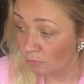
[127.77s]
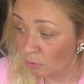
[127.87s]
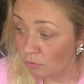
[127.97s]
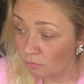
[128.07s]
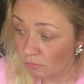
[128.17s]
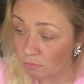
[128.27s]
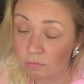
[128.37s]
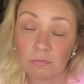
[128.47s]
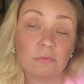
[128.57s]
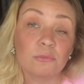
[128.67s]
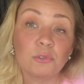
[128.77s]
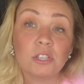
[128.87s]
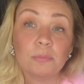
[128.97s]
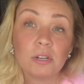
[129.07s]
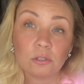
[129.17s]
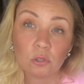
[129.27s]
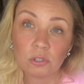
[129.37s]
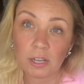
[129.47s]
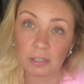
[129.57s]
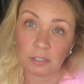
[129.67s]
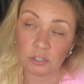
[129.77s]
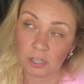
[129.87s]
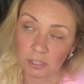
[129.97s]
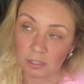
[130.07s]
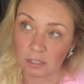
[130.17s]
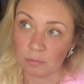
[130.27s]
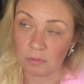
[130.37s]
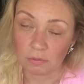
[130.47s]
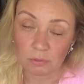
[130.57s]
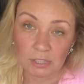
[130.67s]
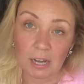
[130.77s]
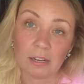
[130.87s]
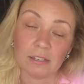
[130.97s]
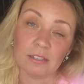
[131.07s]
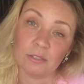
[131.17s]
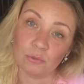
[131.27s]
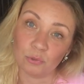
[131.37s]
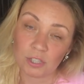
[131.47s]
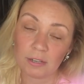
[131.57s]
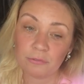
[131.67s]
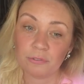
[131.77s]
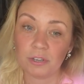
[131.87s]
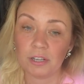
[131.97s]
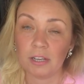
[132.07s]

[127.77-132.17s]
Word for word: Ну, у них были долгие отношения как бы у Сары и у Джеффри,